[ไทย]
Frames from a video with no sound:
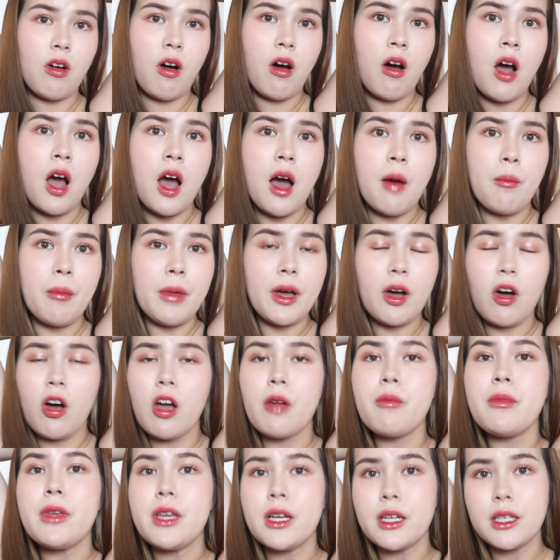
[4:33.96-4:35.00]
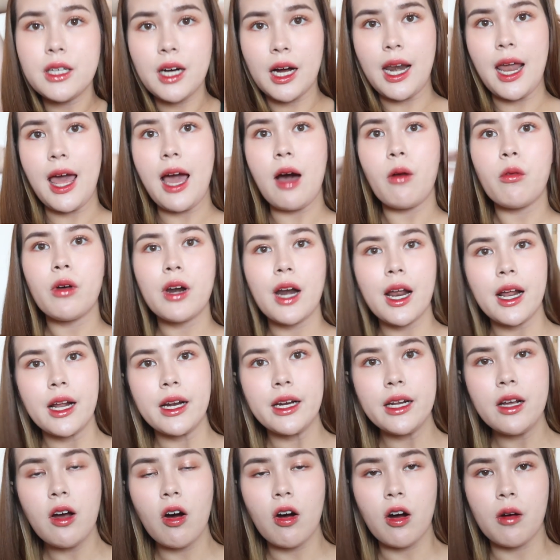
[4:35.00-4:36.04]
วก็ไม่ค่อยมีเหงื่อแล้วเวลาลิล
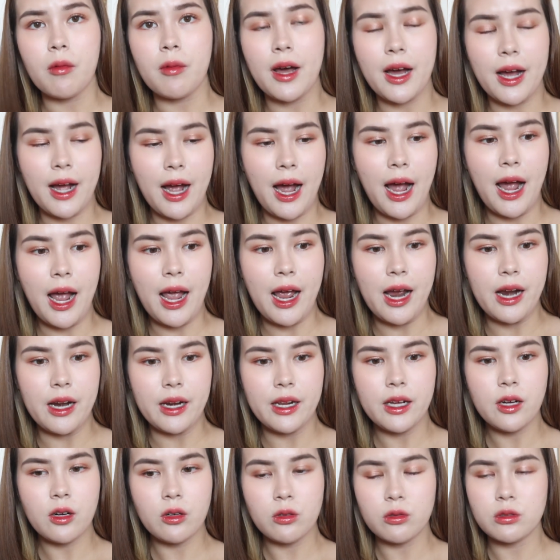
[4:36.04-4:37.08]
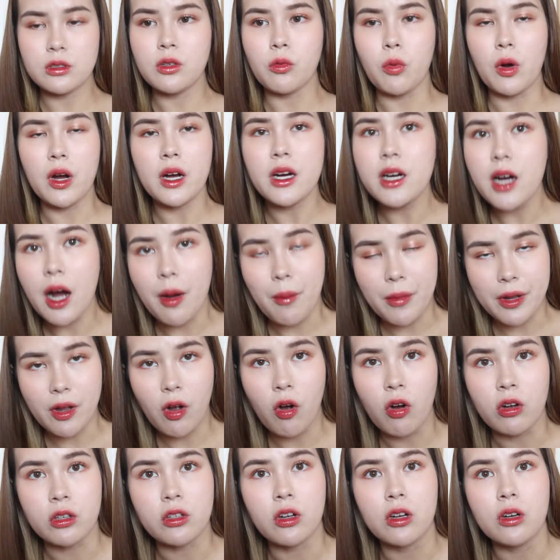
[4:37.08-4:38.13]
ลี่ออกกำลังกายลิลลี่ก็รู้สึกว่าเหงื่อมันอ
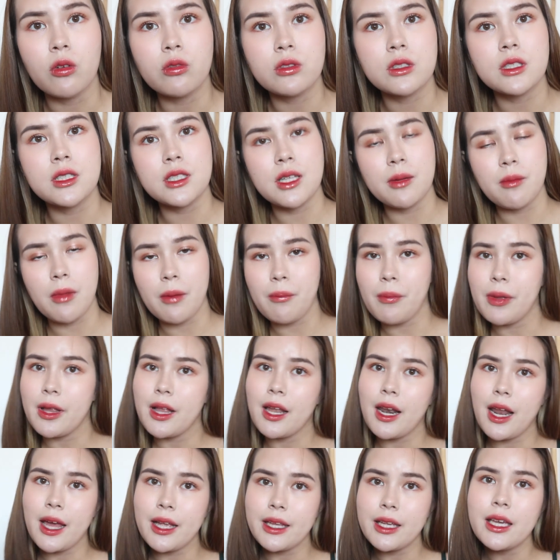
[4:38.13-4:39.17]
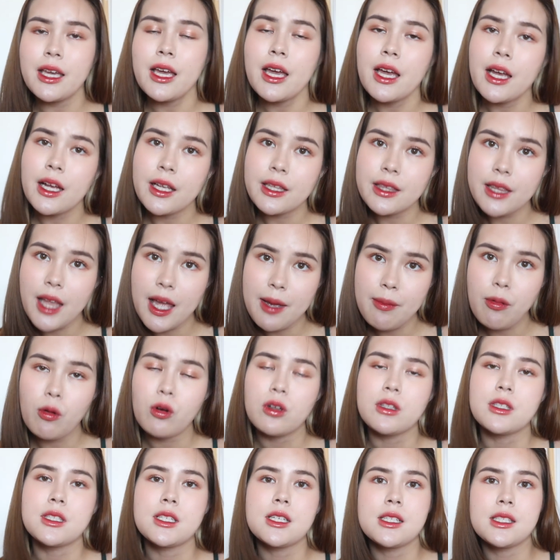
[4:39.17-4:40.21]
อกน้อยลงจริงๆมันเป็นอะไรที่ได้ผล
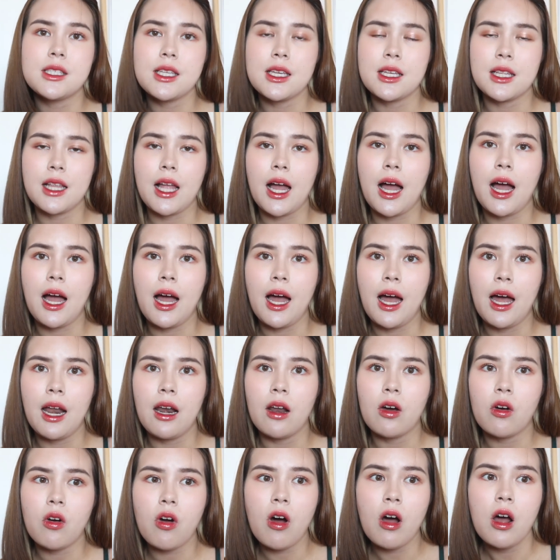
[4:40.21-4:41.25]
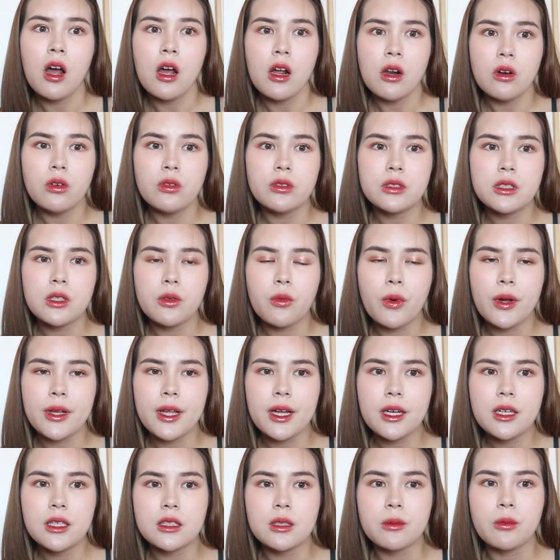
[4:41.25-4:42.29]
จริงๆนะคะแล้วก็รู้สึกว่า
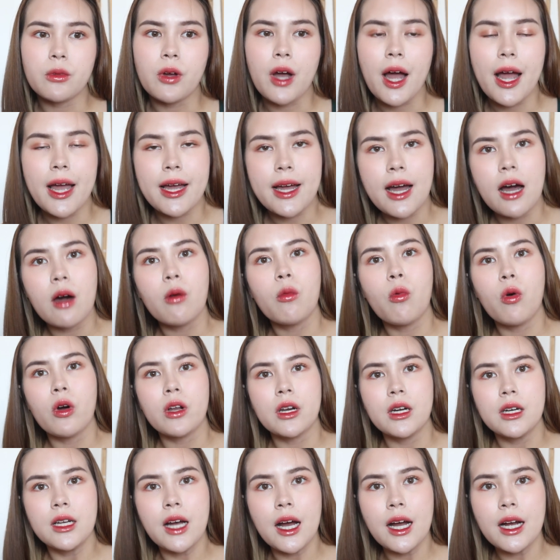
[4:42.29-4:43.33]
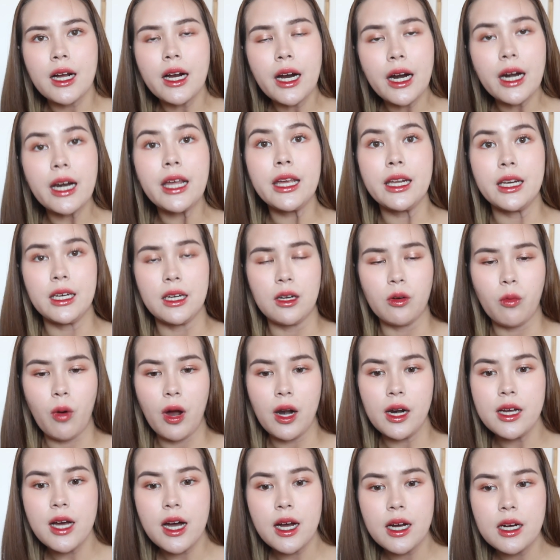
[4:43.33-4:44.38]
ถ้าเกิดสมมติใครกังวลเรื่องกลิ่นหรือว่า
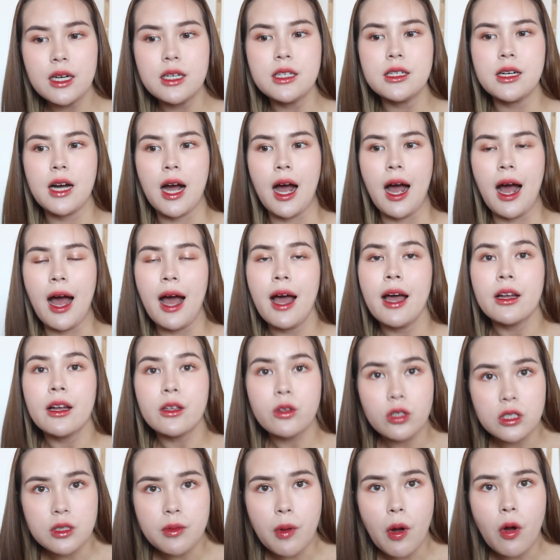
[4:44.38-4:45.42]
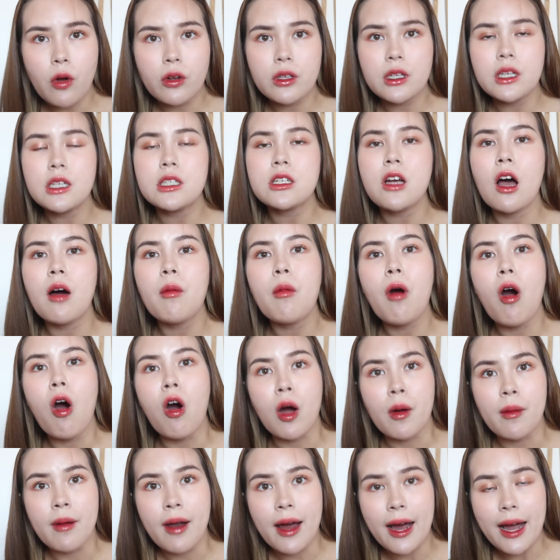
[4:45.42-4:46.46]
เรื่องเหงื่อโดยเฉพาะคนที่ชอบออก
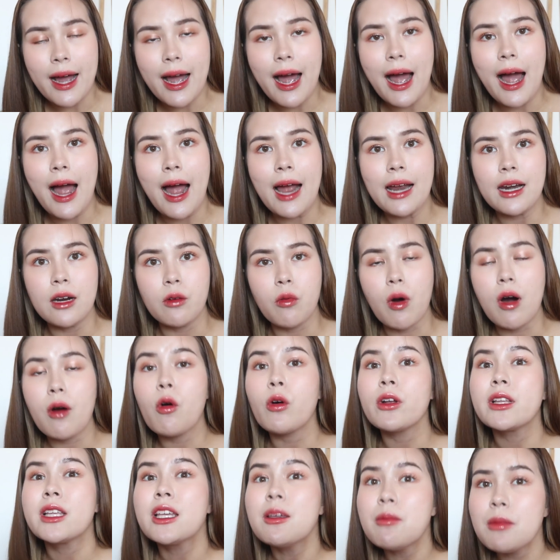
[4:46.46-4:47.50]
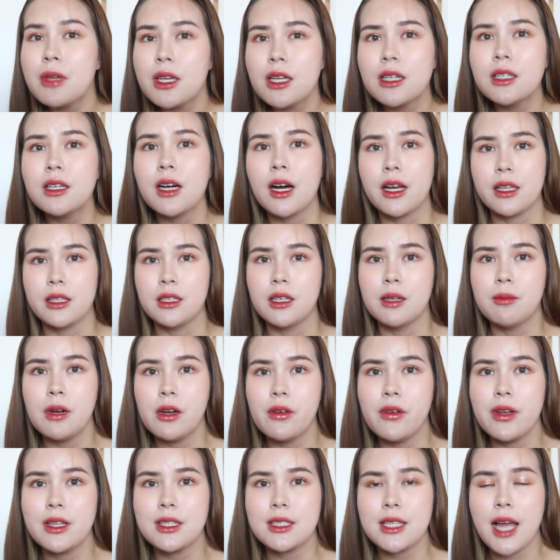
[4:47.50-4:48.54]
กำลังกายหรือว่าคนที่มีเหงื่อเยอะบริ
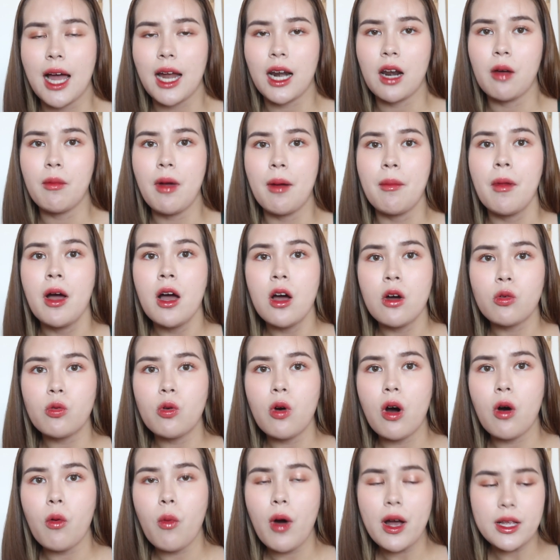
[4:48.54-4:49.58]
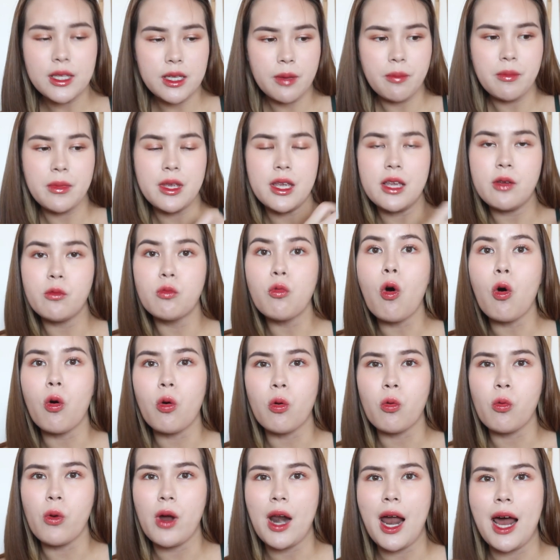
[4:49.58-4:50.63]
เวณจักแล้วแบบกลัวว่าจะมีวง
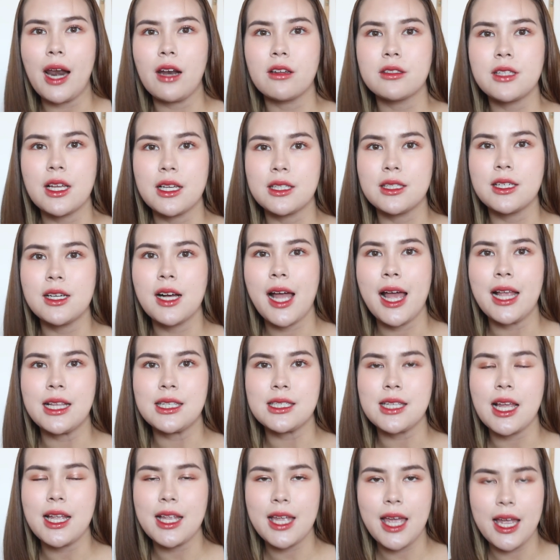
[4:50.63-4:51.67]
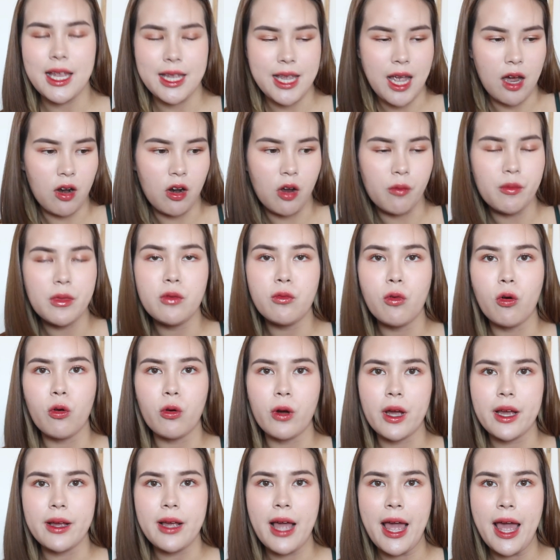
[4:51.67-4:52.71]
เวลาเราใส่เสื้อแขนสั้นแขนยาวแล้วมีวง
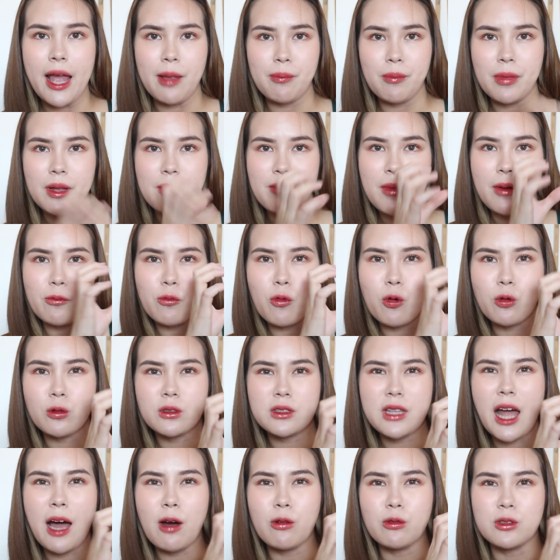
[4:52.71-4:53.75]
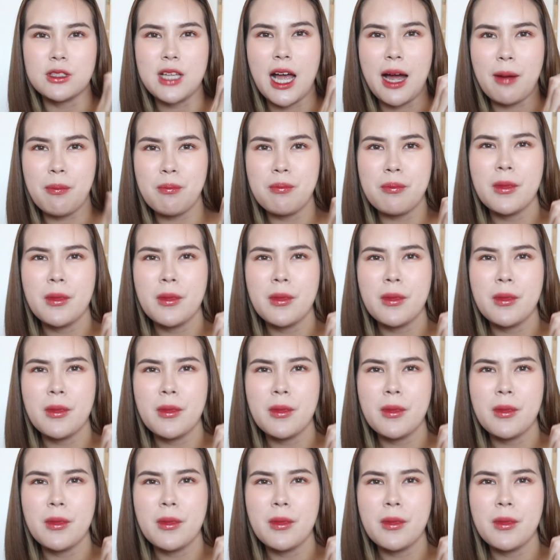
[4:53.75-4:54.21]
แขนเป็นแบบวงเต่าจัก